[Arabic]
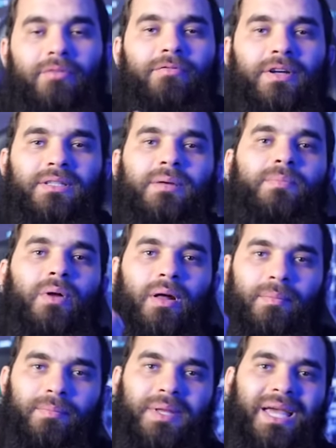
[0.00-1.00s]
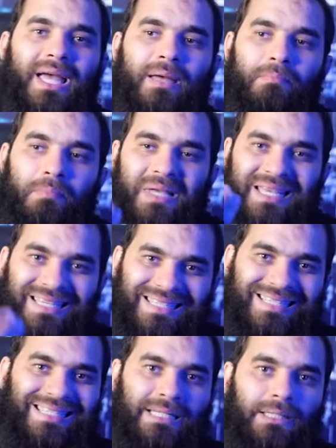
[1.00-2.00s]
فتبرأ بها
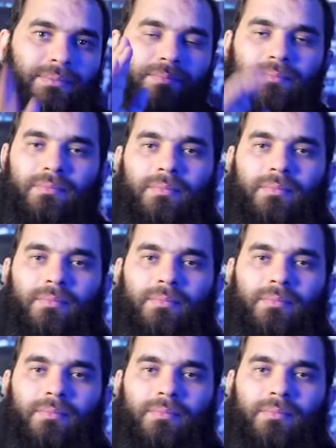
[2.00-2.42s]
باذني.